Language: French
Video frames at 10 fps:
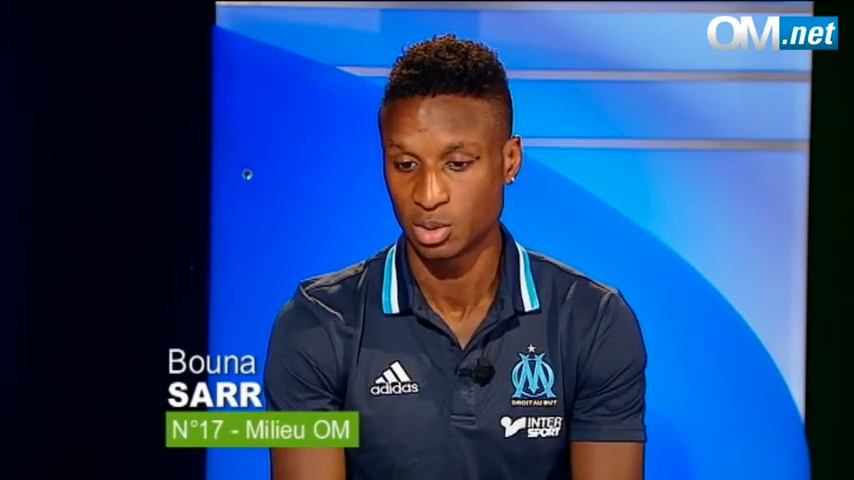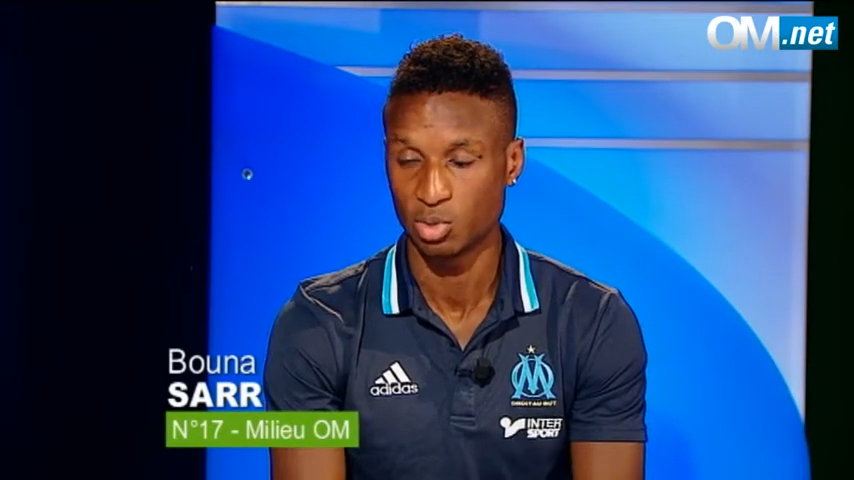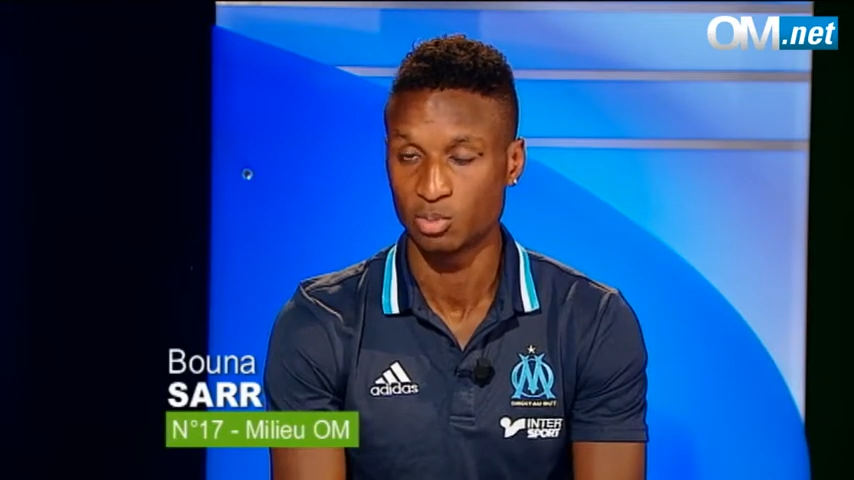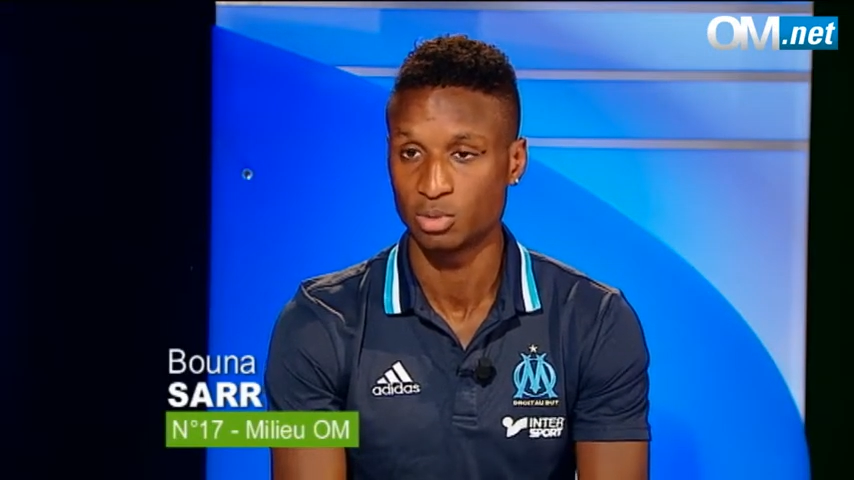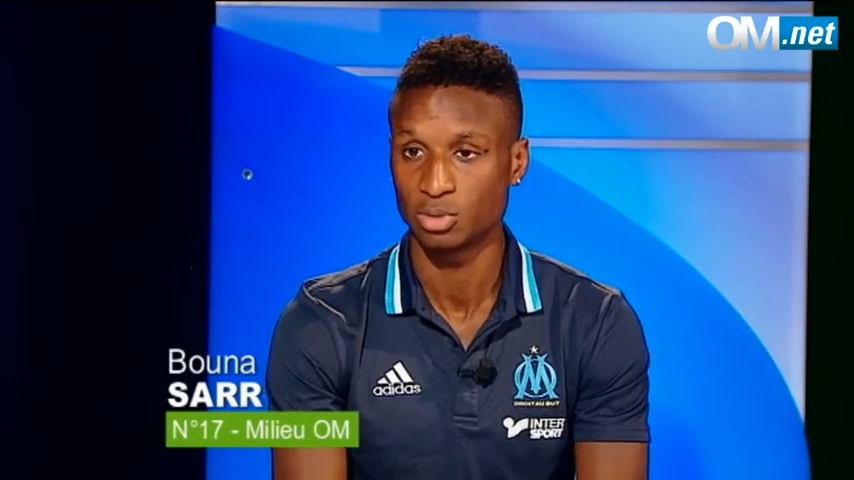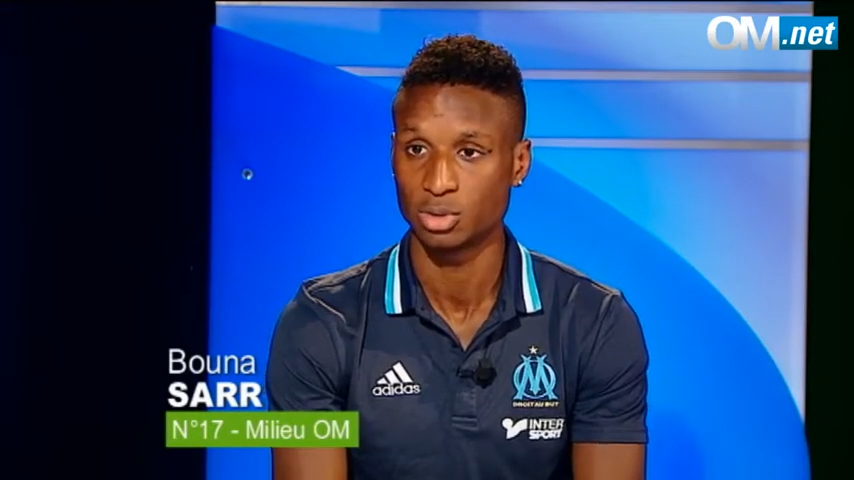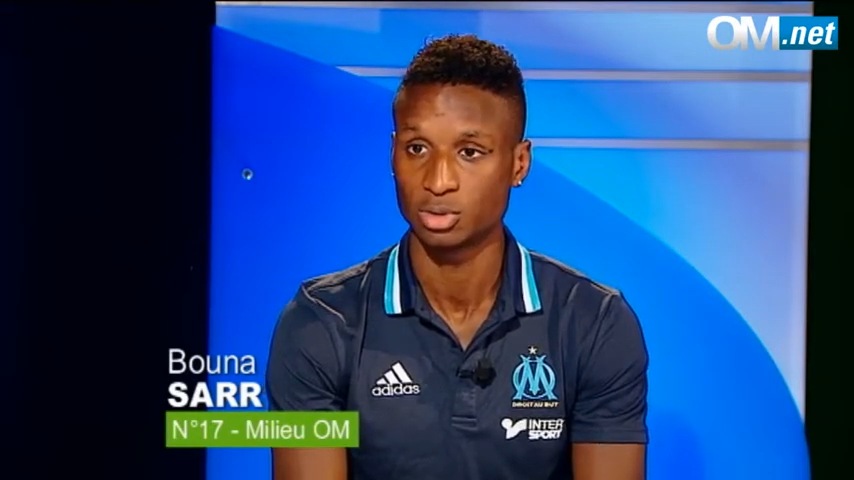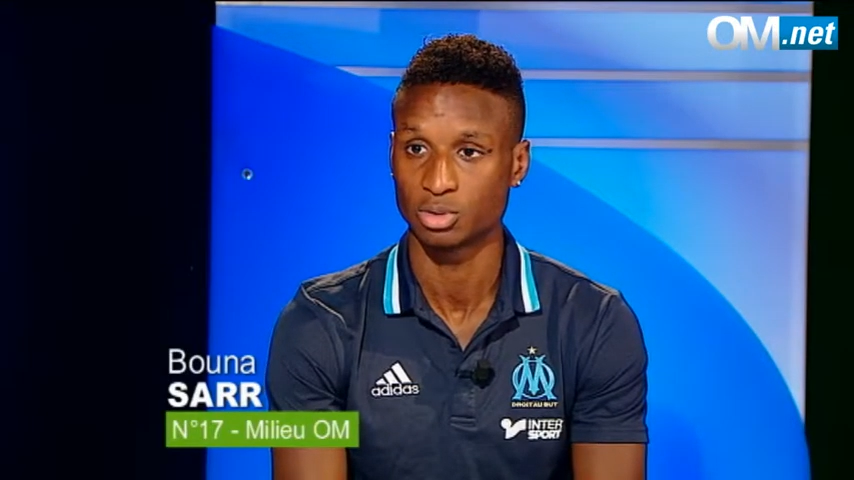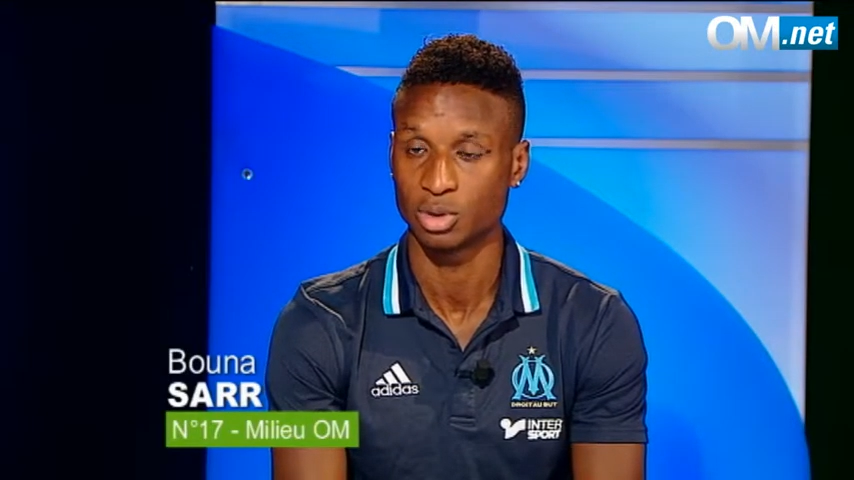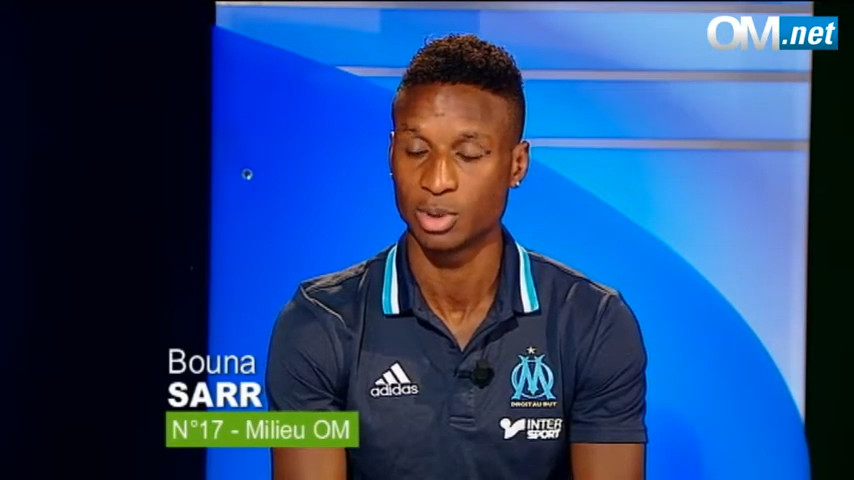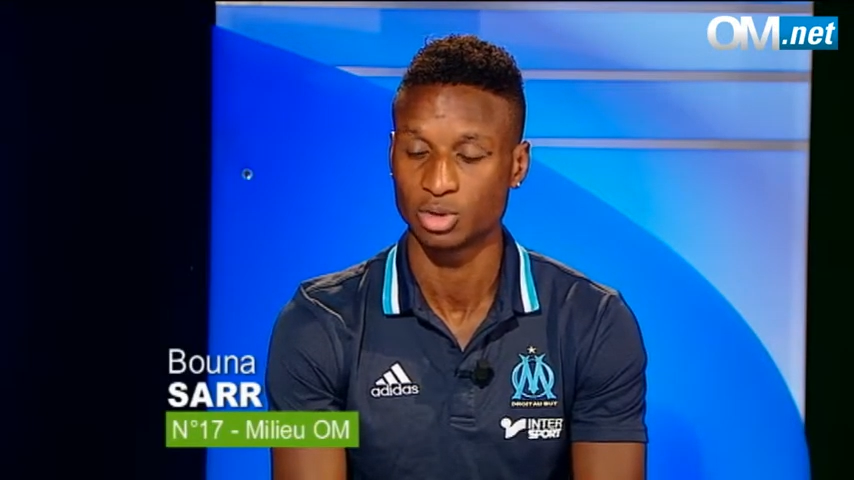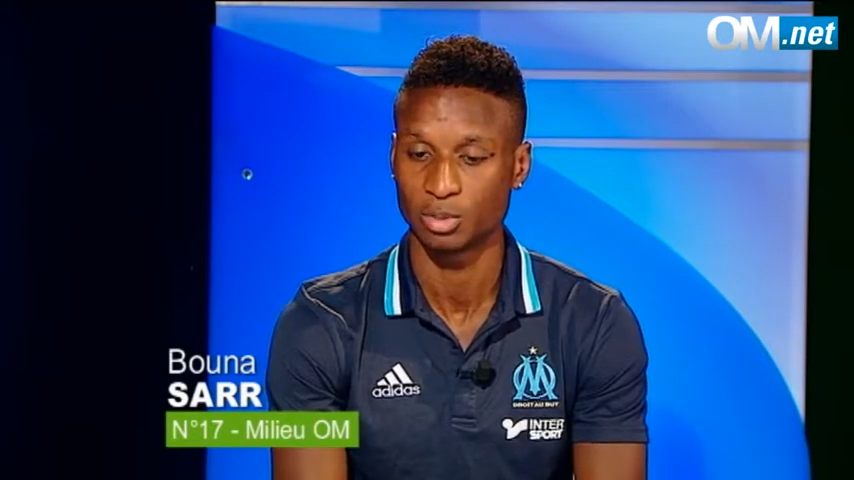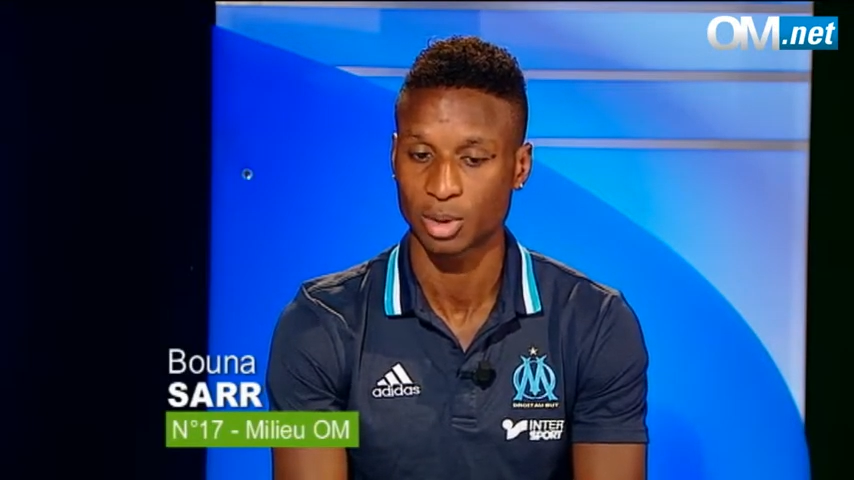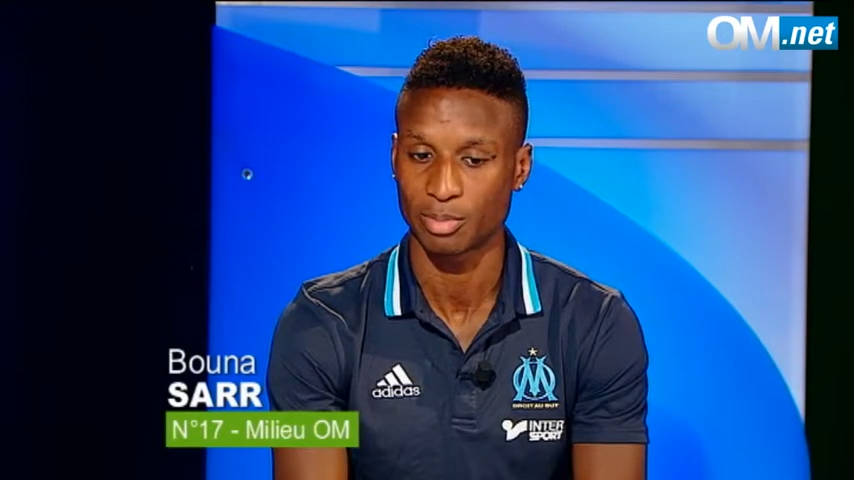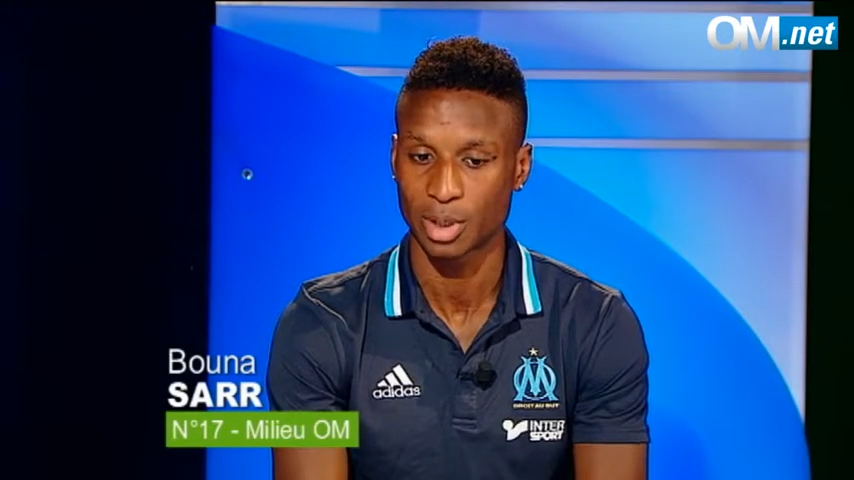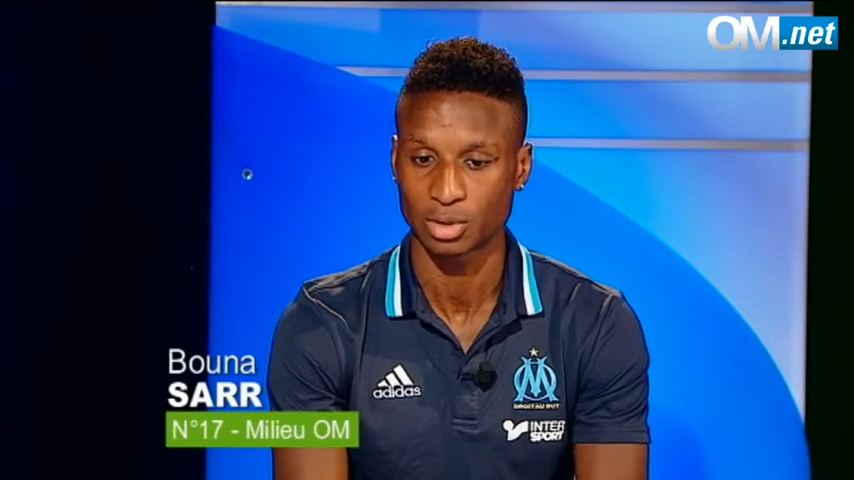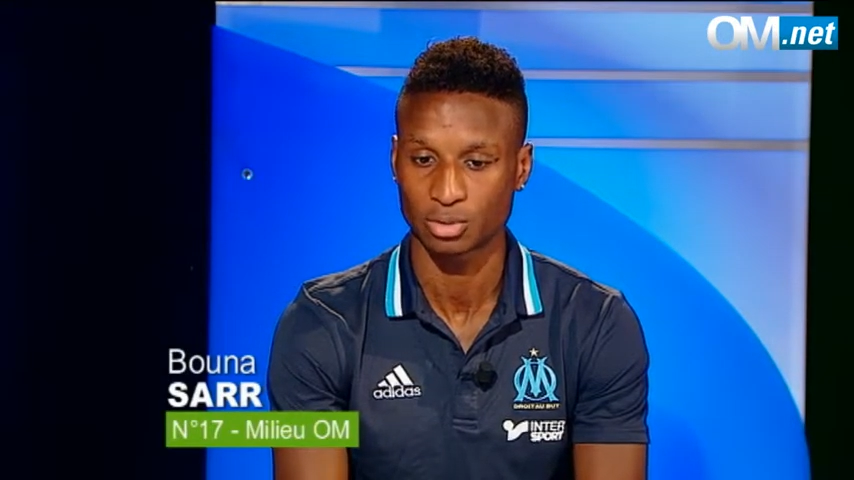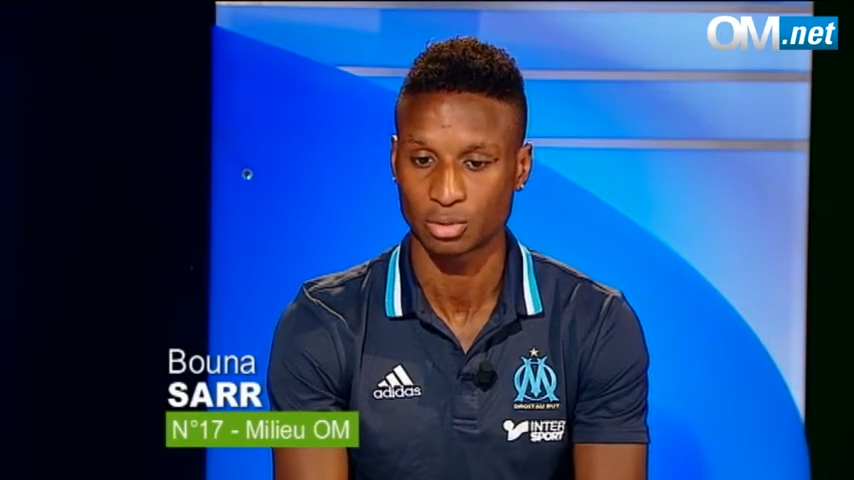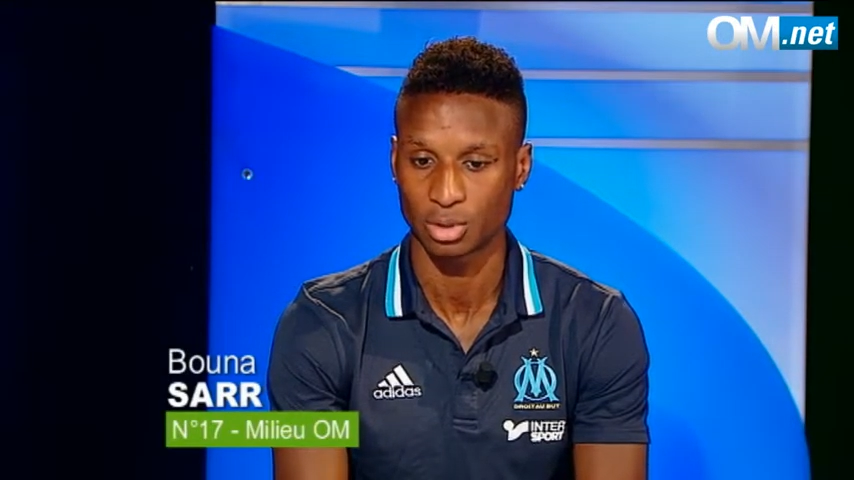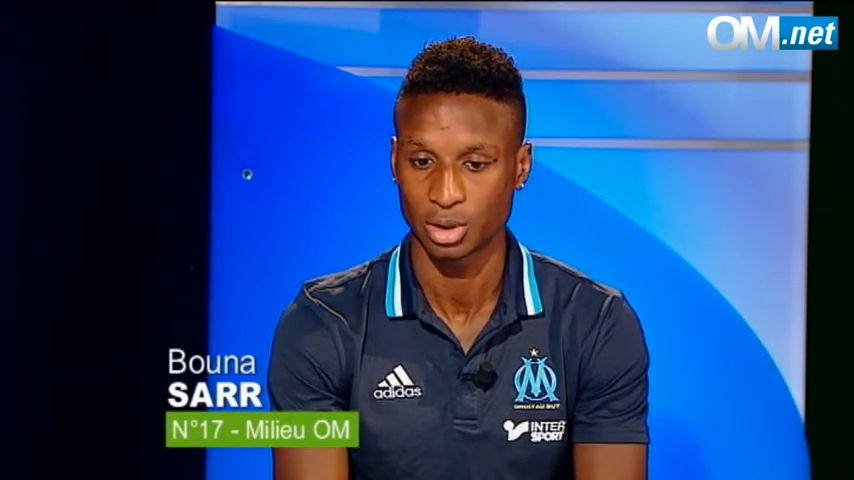me pousse sur les matchs de
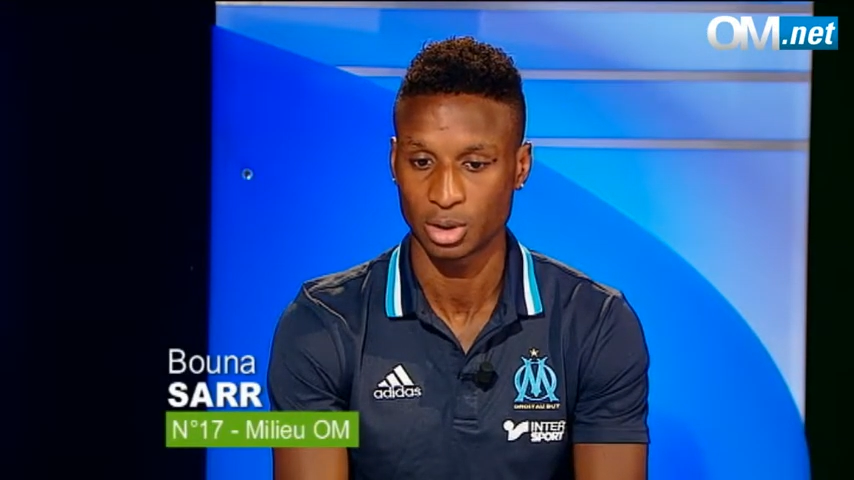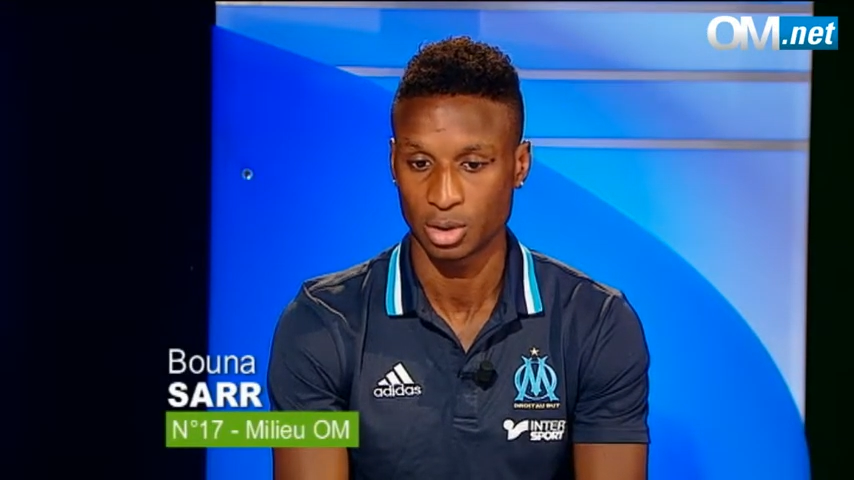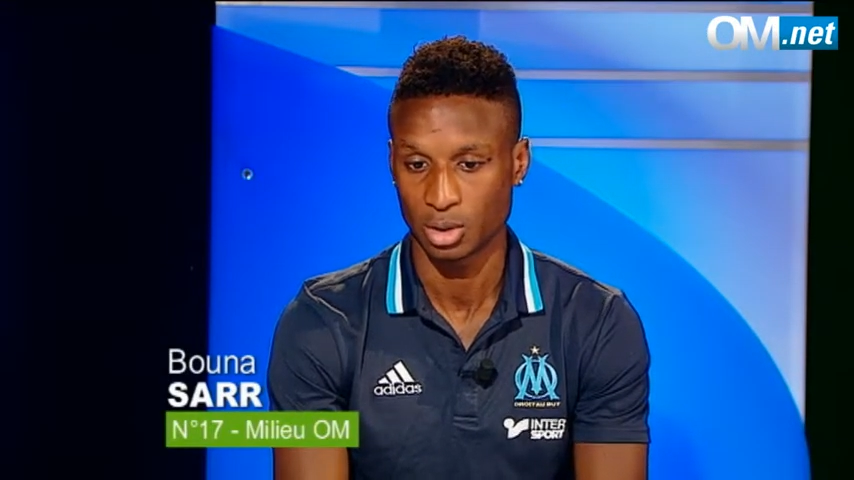préparation et